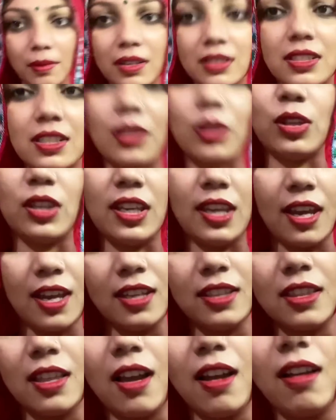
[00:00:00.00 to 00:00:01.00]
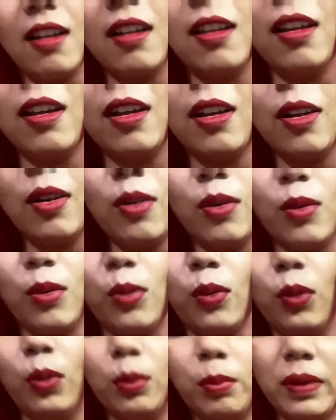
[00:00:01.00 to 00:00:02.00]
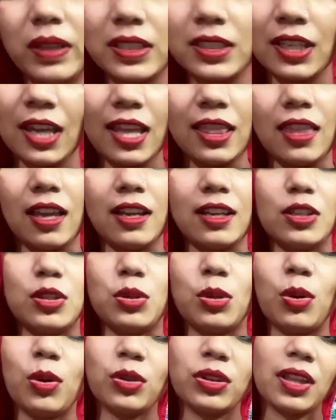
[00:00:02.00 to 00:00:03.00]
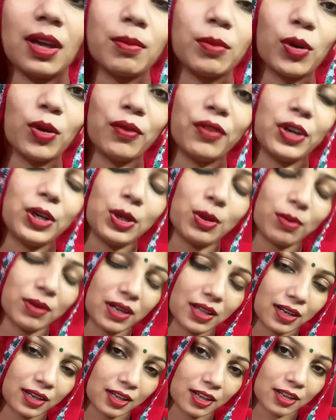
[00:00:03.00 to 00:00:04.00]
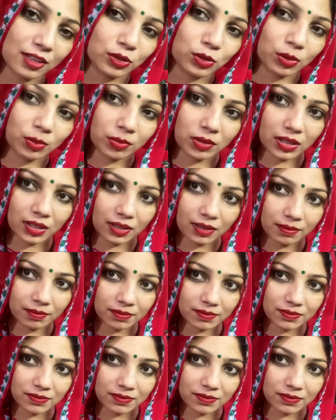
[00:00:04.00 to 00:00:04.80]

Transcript: मकसद यही था और बस ये था कि शौक था हमको वीडियो बनाने का जो हमने